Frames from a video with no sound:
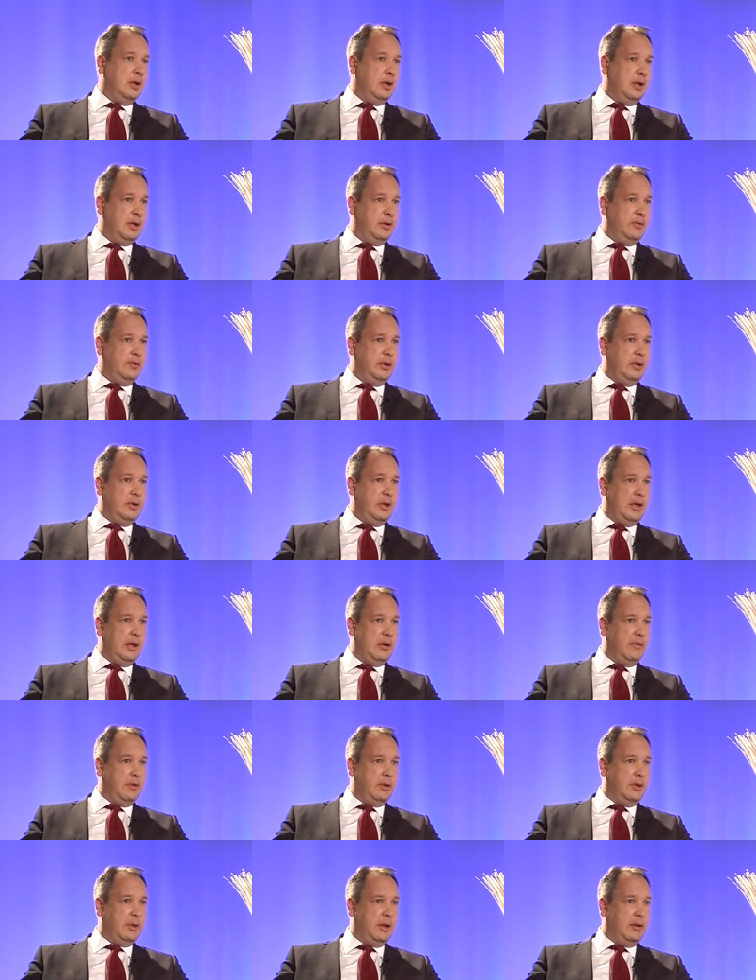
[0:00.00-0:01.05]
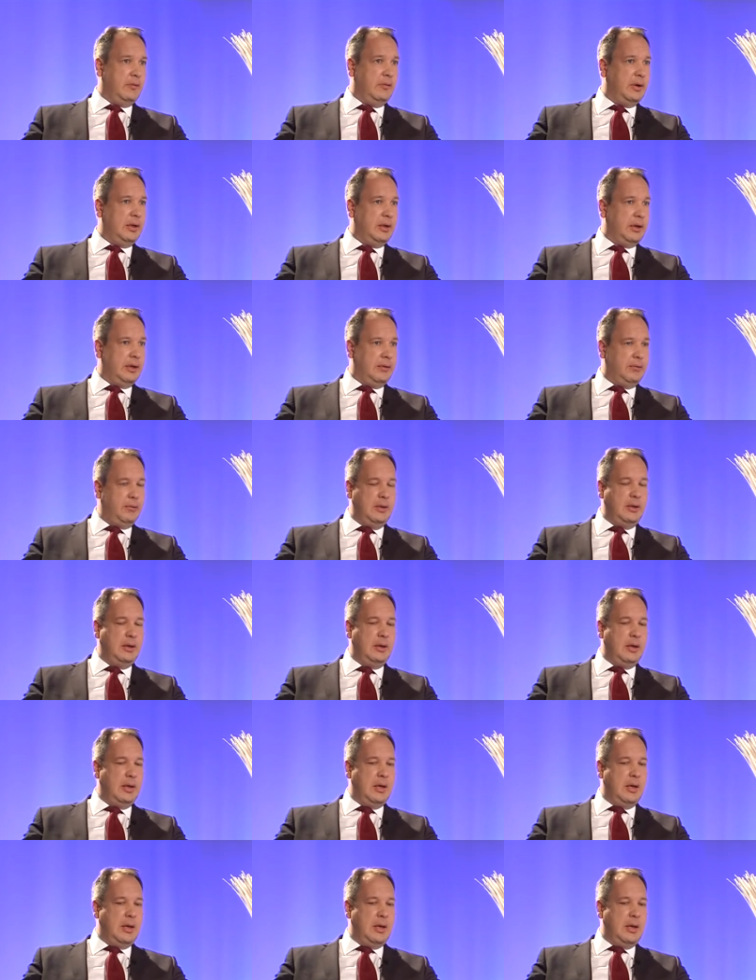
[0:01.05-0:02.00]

ich will einen Ehevertrag, weil ich will